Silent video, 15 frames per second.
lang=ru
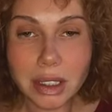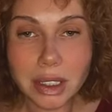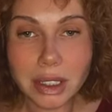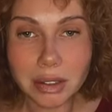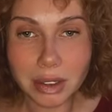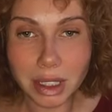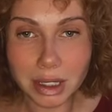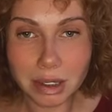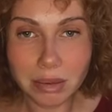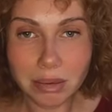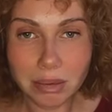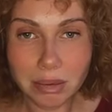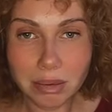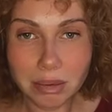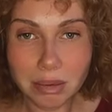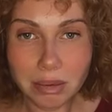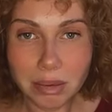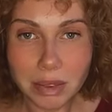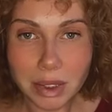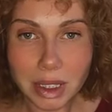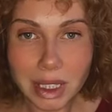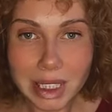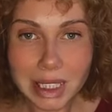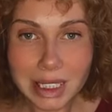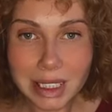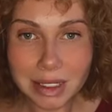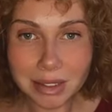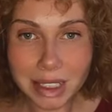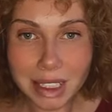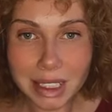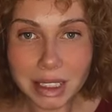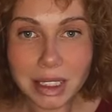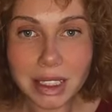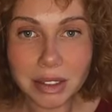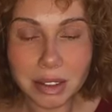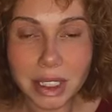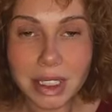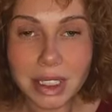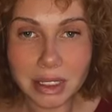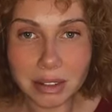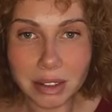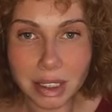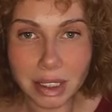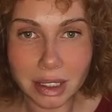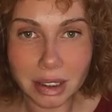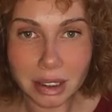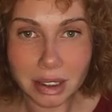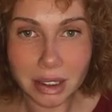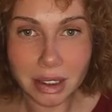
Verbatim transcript: свет, свет, цвет света.